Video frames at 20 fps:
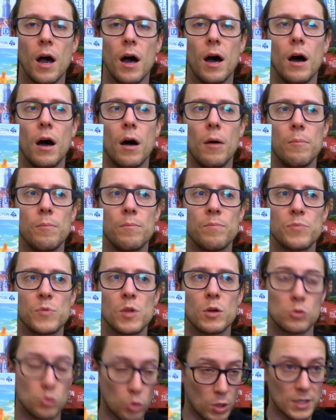ähm,
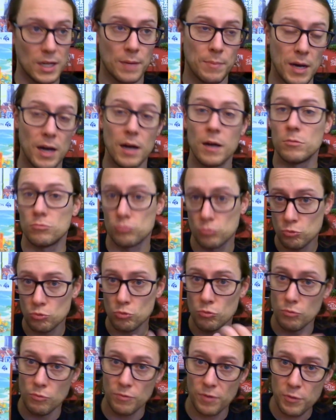dort aber
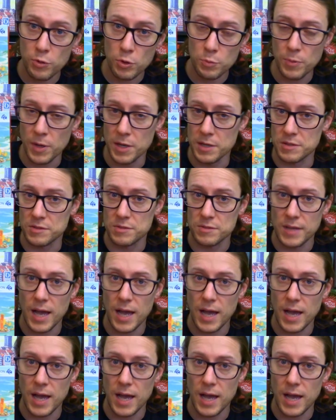verfügbar ist.